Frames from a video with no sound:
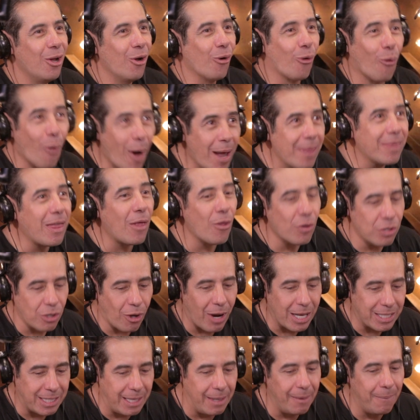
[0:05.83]
Cuéntanos
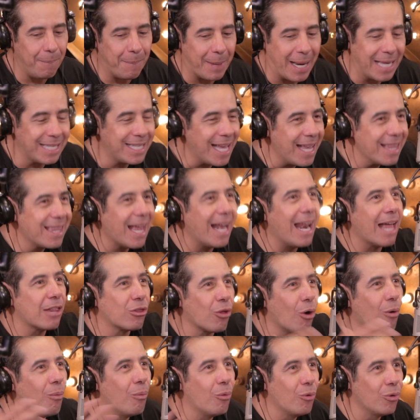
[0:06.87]
ahora sí, preséntale a
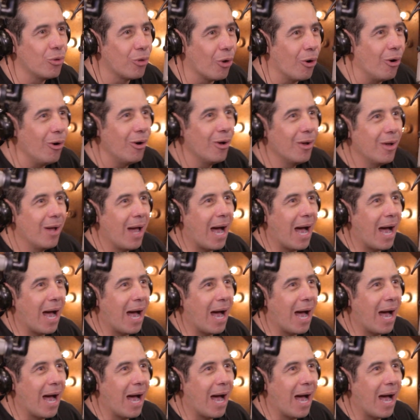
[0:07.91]
todo el mundo,